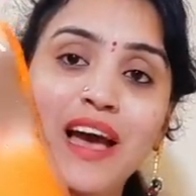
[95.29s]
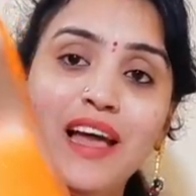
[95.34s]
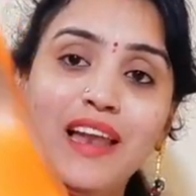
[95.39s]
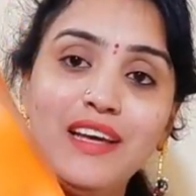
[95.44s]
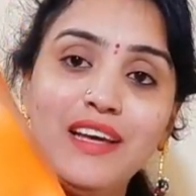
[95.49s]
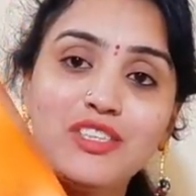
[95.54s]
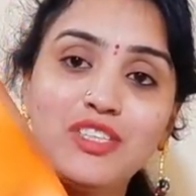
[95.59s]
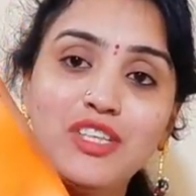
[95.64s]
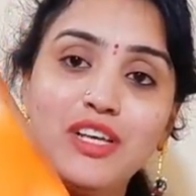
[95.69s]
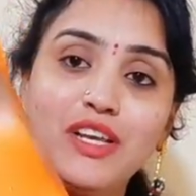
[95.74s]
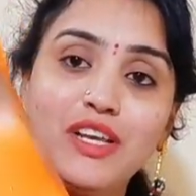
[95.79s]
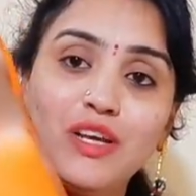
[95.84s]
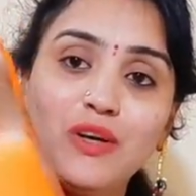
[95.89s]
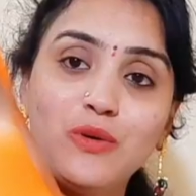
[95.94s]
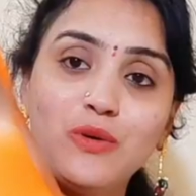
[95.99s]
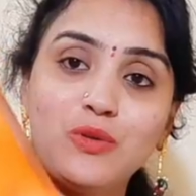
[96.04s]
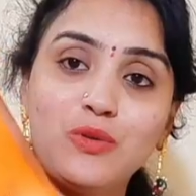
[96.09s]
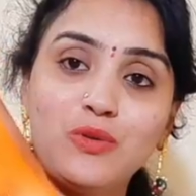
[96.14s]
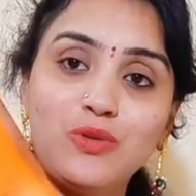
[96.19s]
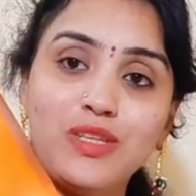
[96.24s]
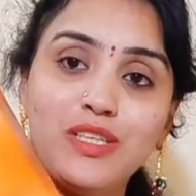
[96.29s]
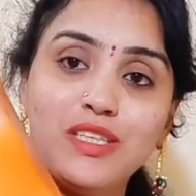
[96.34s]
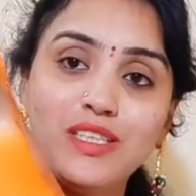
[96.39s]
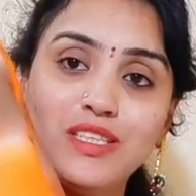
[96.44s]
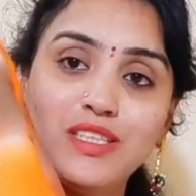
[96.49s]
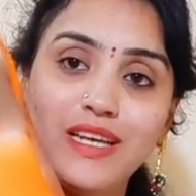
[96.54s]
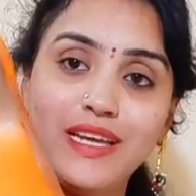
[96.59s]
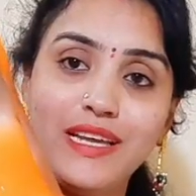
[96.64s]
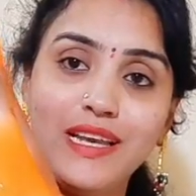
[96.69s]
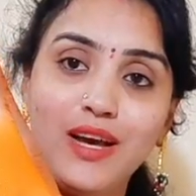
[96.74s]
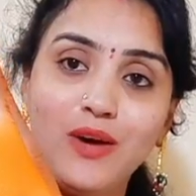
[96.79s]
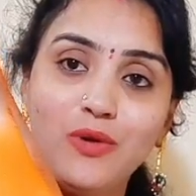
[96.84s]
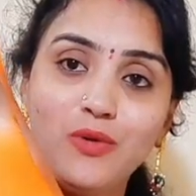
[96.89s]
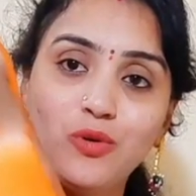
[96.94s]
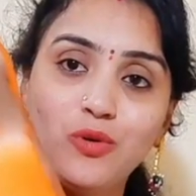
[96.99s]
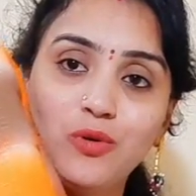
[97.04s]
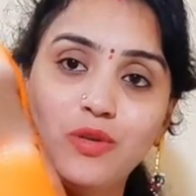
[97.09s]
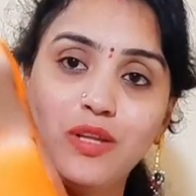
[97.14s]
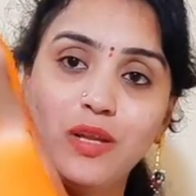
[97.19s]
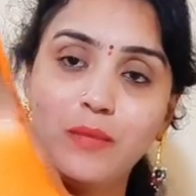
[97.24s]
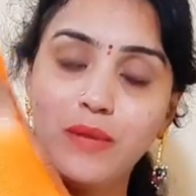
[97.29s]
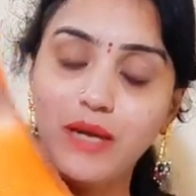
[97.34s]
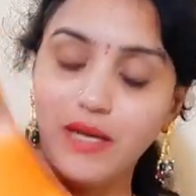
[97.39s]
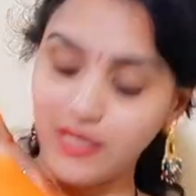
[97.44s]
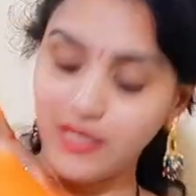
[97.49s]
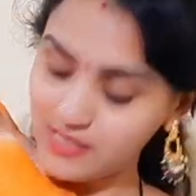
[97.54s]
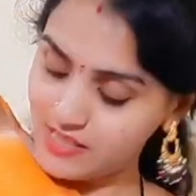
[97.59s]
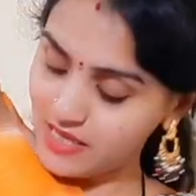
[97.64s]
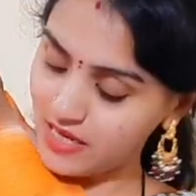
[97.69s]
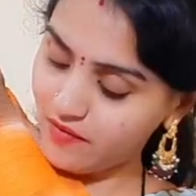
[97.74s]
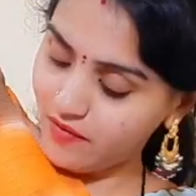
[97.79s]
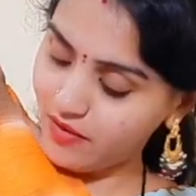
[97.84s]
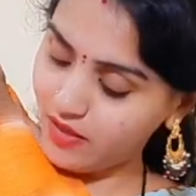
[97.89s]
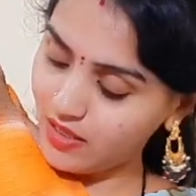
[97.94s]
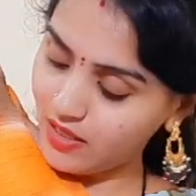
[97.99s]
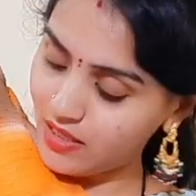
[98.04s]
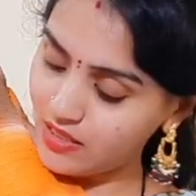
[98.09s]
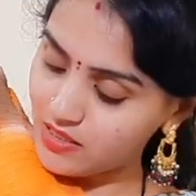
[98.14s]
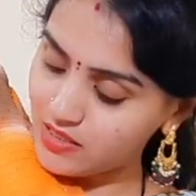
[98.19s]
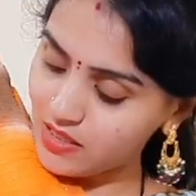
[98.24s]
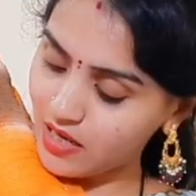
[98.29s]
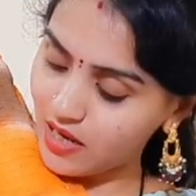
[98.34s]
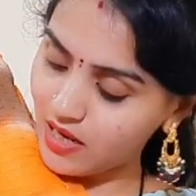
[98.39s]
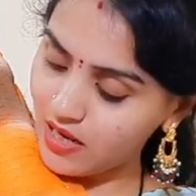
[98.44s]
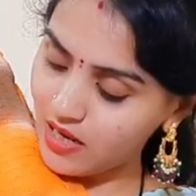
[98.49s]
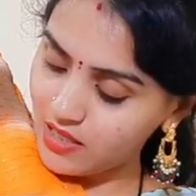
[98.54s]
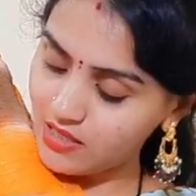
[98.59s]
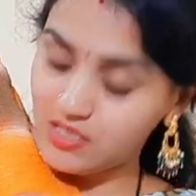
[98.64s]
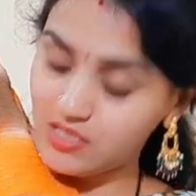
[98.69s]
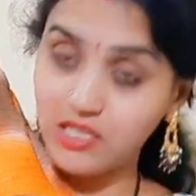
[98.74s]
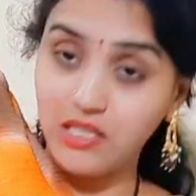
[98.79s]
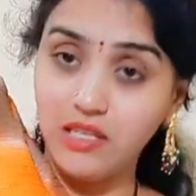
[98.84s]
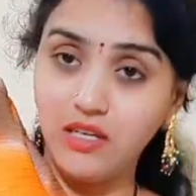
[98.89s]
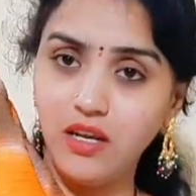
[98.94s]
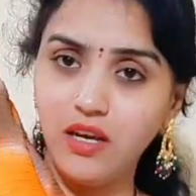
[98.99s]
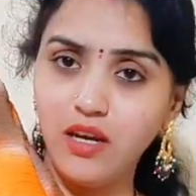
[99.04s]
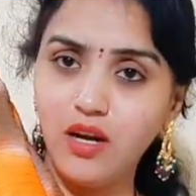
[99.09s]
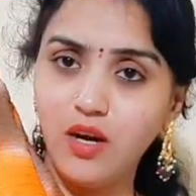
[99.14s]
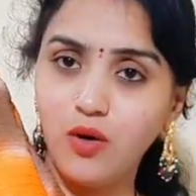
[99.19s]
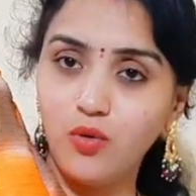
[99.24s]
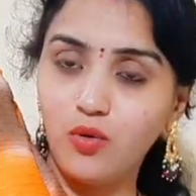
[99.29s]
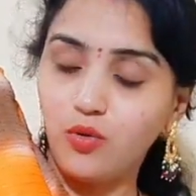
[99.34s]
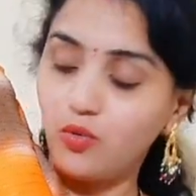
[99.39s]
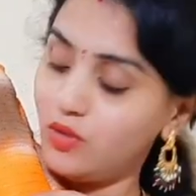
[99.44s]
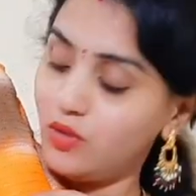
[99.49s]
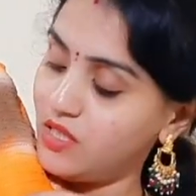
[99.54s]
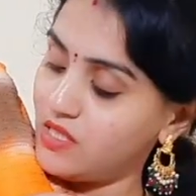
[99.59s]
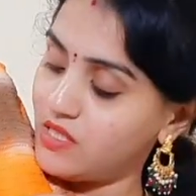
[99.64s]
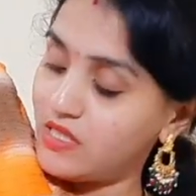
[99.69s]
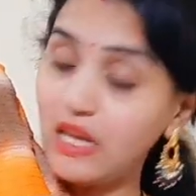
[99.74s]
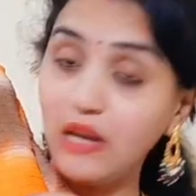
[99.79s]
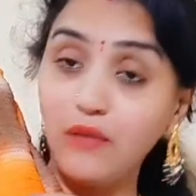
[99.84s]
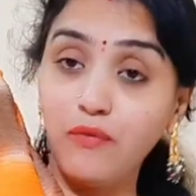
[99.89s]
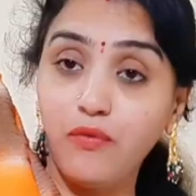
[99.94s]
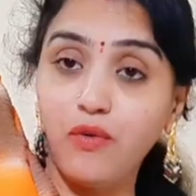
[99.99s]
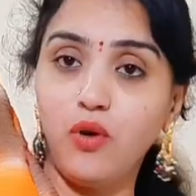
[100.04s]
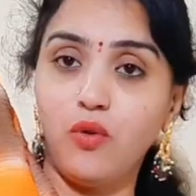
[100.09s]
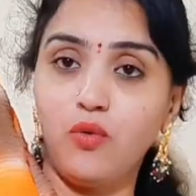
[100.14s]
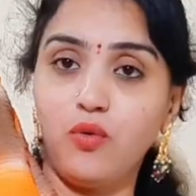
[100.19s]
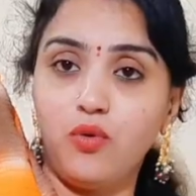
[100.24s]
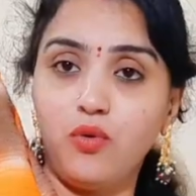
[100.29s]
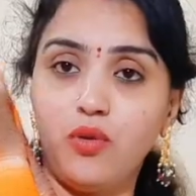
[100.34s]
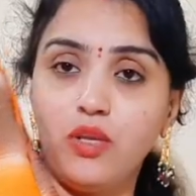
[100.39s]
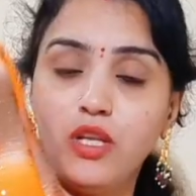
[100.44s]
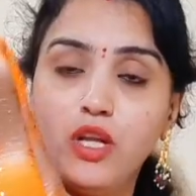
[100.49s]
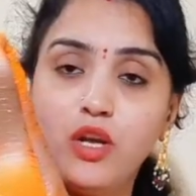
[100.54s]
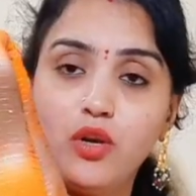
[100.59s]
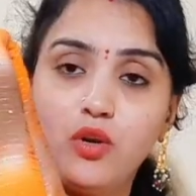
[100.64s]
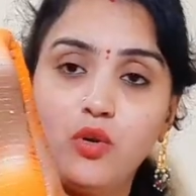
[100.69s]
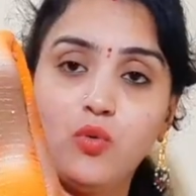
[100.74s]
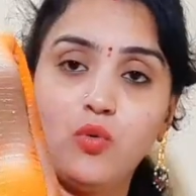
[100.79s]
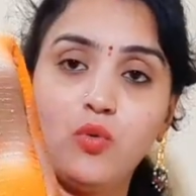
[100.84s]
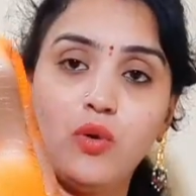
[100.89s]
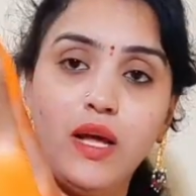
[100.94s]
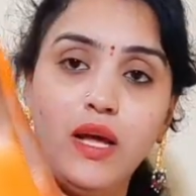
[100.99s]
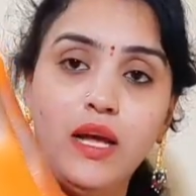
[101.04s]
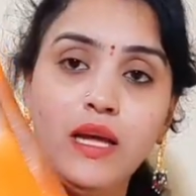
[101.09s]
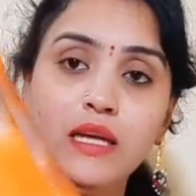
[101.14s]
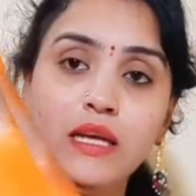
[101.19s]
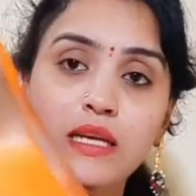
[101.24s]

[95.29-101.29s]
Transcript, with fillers: అలా షైనింగ్ అవుతుంది ఇలా ఉంటుంది అనమాట సీక్వెన్ అనేది చాలా చిన్నగా ఉంటుంది సెల్ఫ్లో ఉంటుంది దట్టు కూడా